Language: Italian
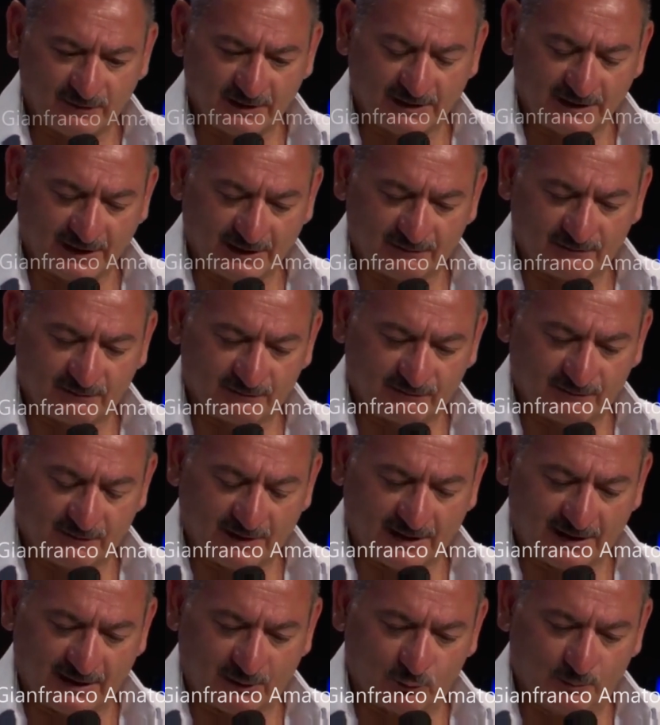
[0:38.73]
e
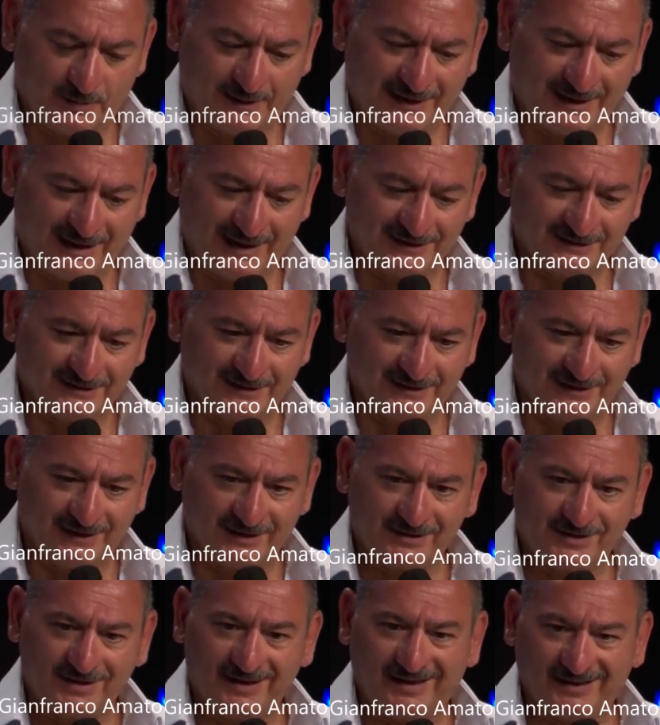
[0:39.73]
era ubicata
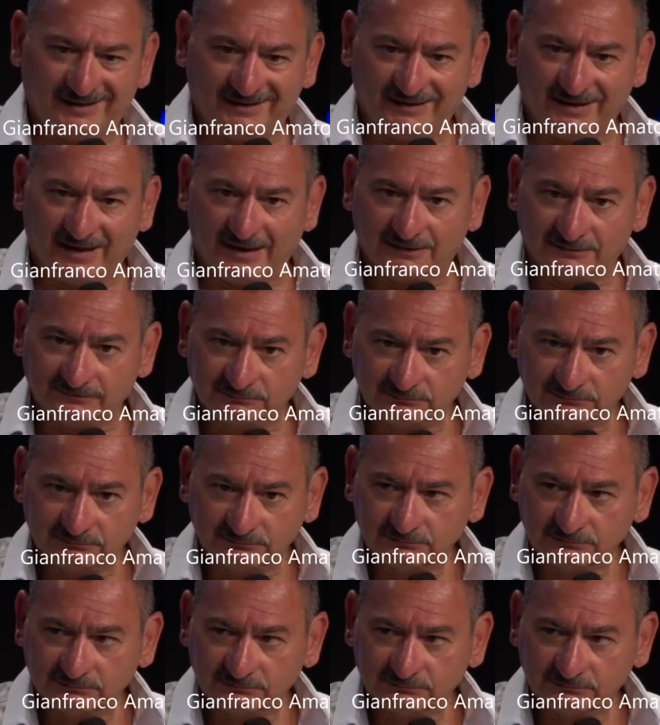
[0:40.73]
nella Genna